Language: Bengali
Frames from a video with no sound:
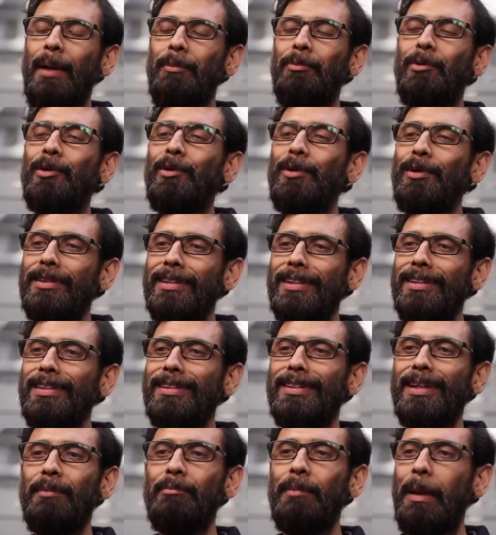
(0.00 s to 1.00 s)
অ্যাপো করতে
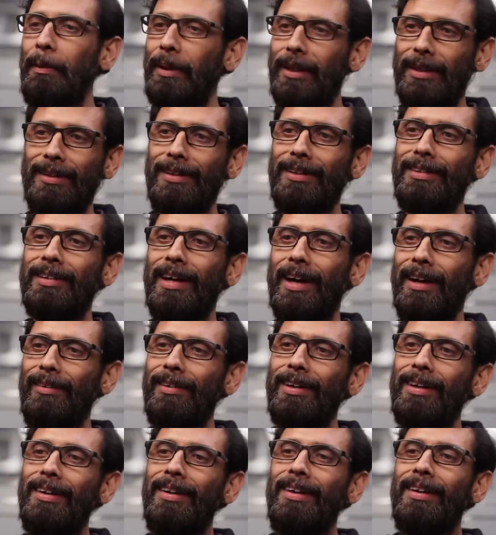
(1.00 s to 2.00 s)
যেতাম ব্যাপারটা ঠিক তা
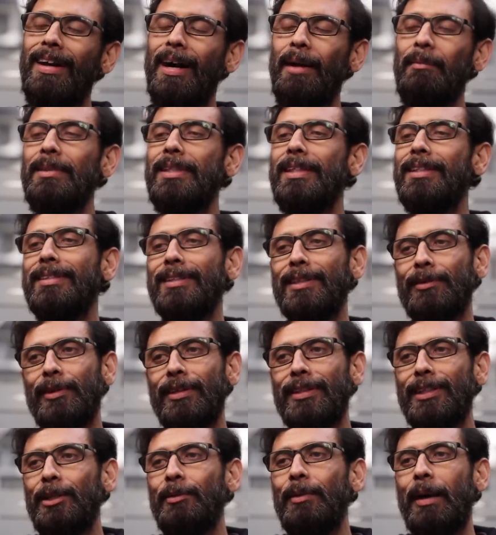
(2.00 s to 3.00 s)
নয় আমি চেষ্টা
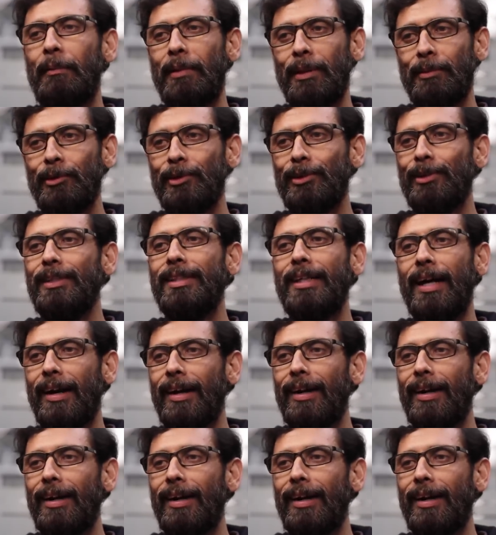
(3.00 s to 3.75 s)
করেছিলাম আমার মতোই